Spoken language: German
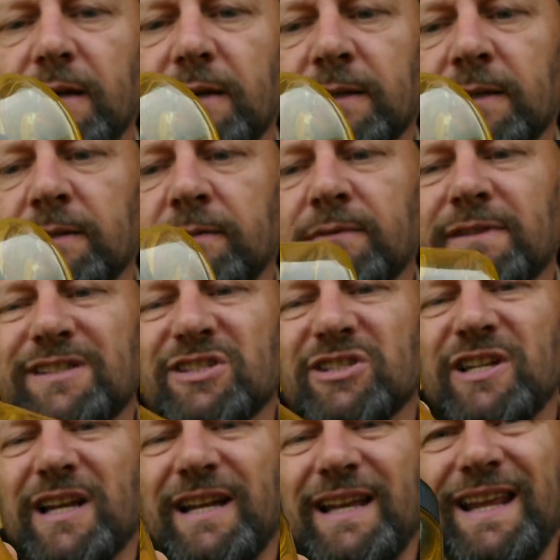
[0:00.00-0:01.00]
Ähm,
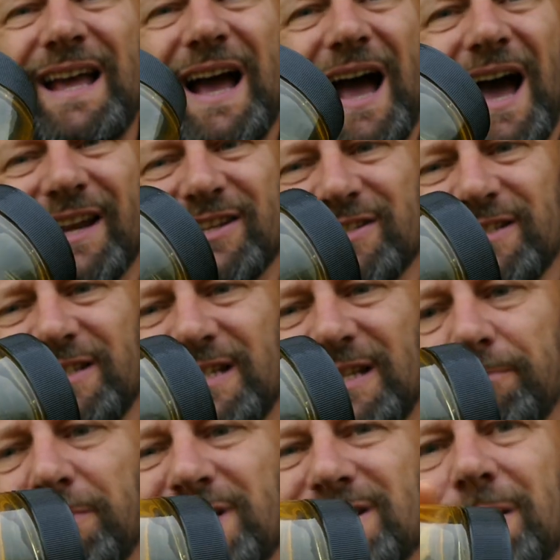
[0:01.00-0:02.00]

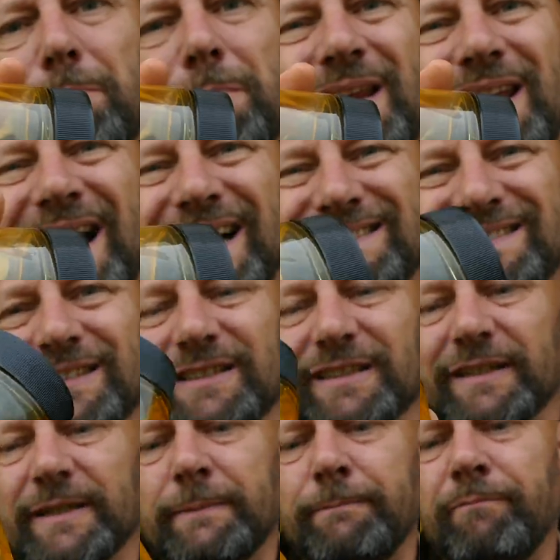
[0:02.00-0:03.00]
Geleeartig mit Melasse
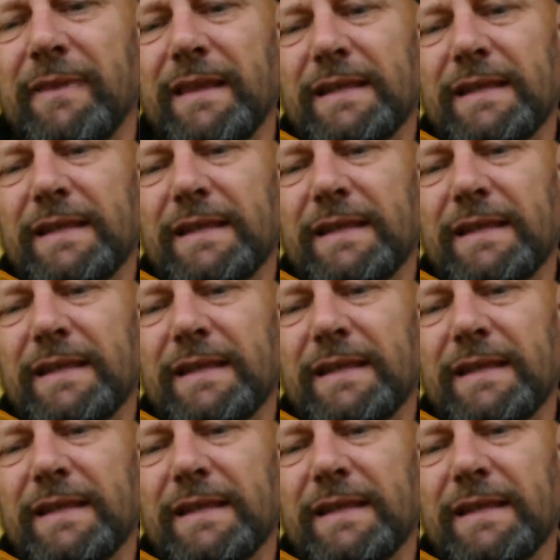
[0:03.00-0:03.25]
drin.